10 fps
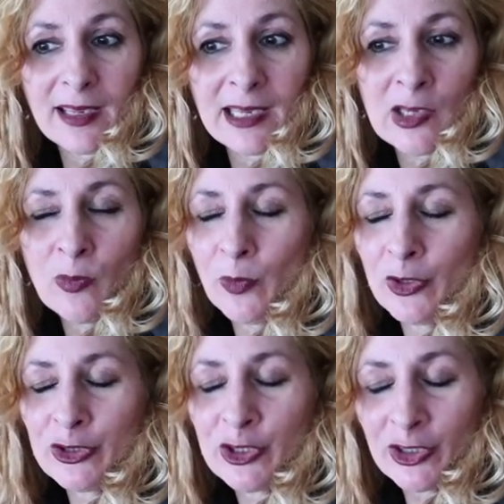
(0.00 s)
y un
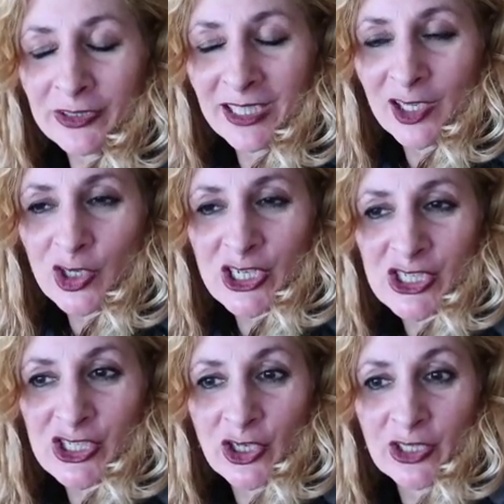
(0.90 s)
montón de
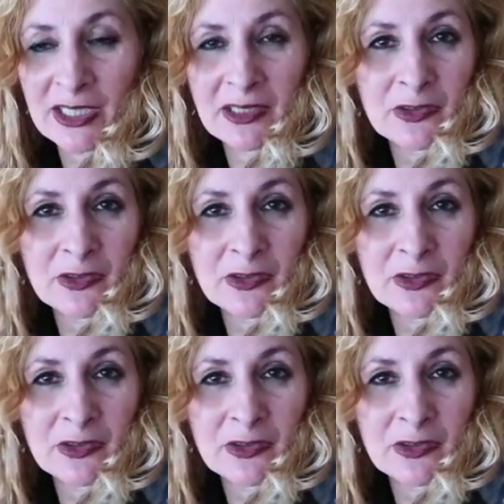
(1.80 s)
conexiones.